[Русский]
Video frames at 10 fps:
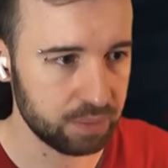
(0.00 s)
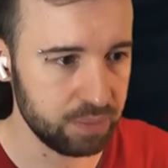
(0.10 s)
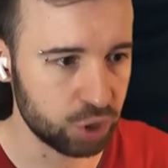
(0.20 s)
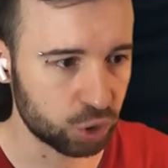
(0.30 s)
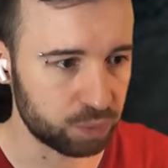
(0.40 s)

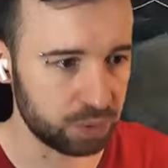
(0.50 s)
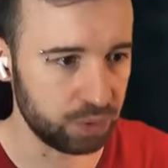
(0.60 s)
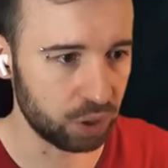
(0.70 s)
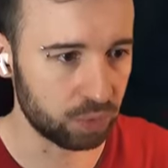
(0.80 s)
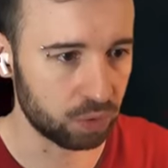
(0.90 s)
мишку
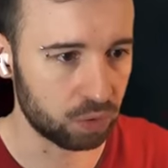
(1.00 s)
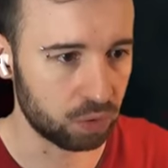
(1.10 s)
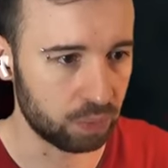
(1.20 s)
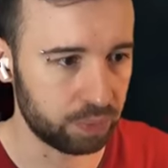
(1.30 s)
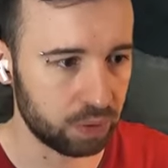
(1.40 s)
подберем.
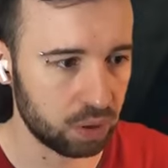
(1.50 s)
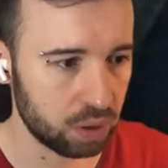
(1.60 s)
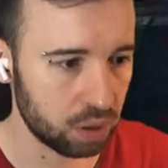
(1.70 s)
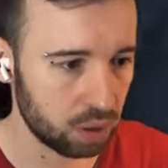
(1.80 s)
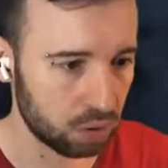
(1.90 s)
Оп.
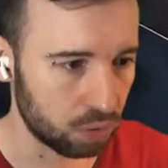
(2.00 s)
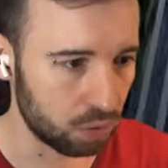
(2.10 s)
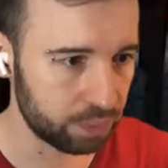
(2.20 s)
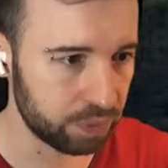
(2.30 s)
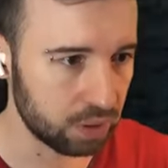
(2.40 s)

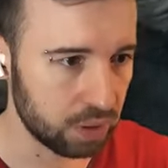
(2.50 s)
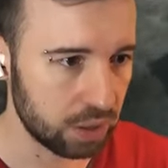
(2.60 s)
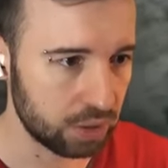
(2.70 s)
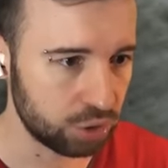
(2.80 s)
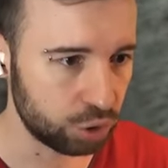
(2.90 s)
Оп.
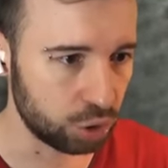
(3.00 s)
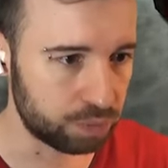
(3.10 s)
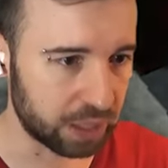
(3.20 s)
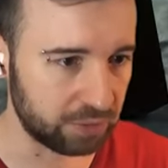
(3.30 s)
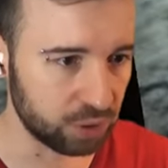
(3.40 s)
Чуть-чуть
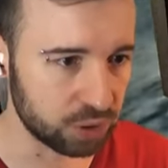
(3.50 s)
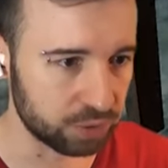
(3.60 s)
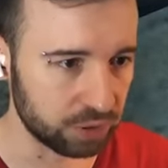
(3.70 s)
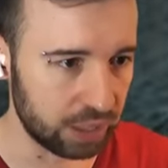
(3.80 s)
продвинуть его